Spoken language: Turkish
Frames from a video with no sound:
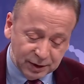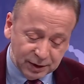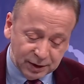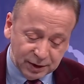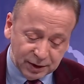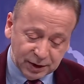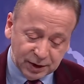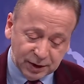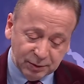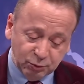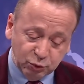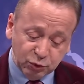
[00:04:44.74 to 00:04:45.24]

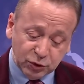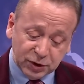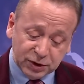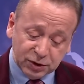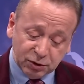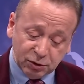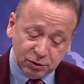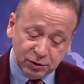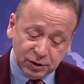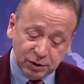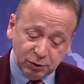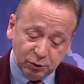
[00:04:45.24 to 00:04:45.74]
E, bu
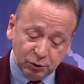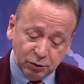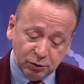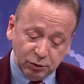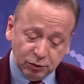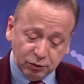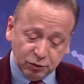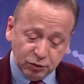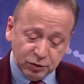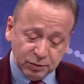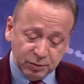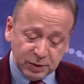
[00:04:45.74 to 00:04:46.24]
sezon
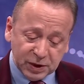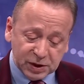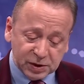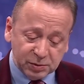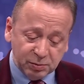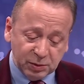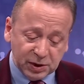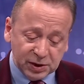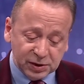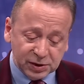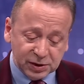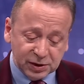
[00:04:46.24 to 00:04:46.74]
35
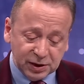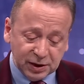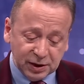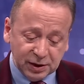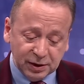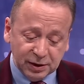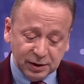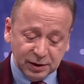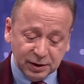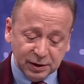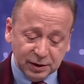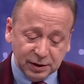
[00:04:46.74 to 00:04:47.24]

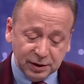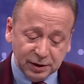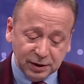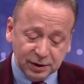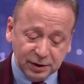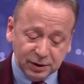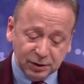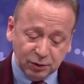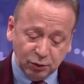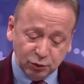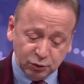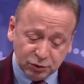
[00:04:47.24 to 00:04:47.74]
maçta
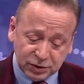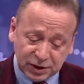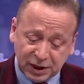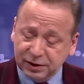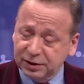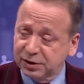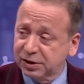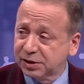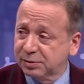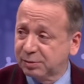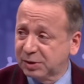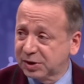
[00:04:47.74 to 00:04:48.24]
e,
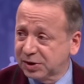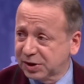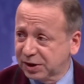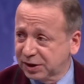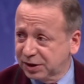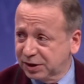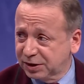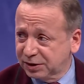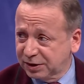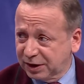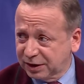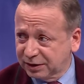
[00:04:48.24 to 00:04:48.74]
36. maça
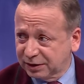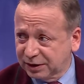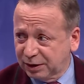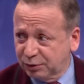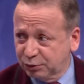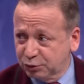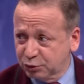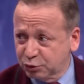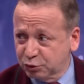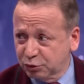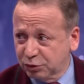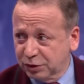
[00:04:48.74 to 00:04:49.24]
girdi hatta
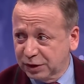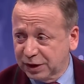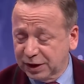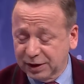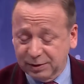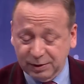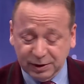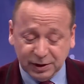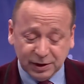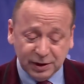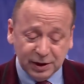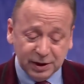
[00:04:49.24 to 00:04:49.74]
onu
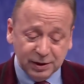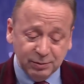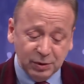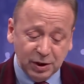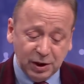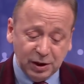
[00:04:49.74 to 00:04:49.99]
söyleyeyim, ekleyelim.